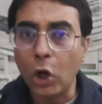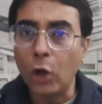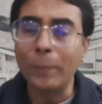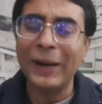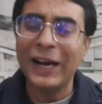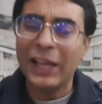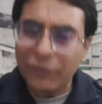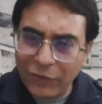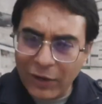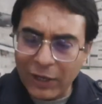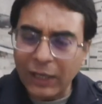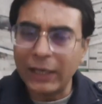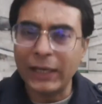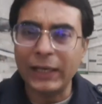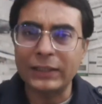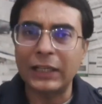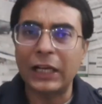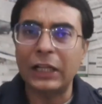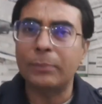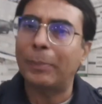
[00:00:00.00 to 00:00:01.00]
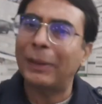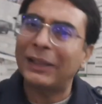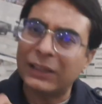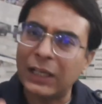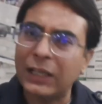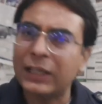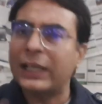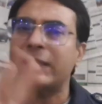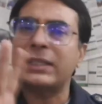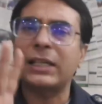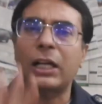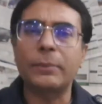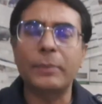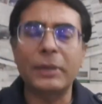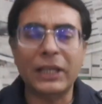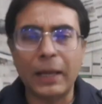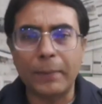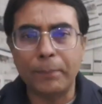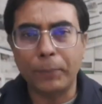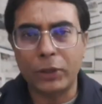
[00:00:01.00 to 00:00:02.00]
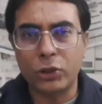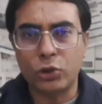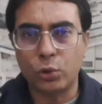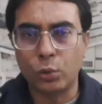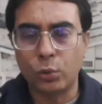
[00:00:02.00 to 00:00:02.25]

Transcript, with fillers: और बड़े फखर के साथ बत्तख के साथ भी कैंपेन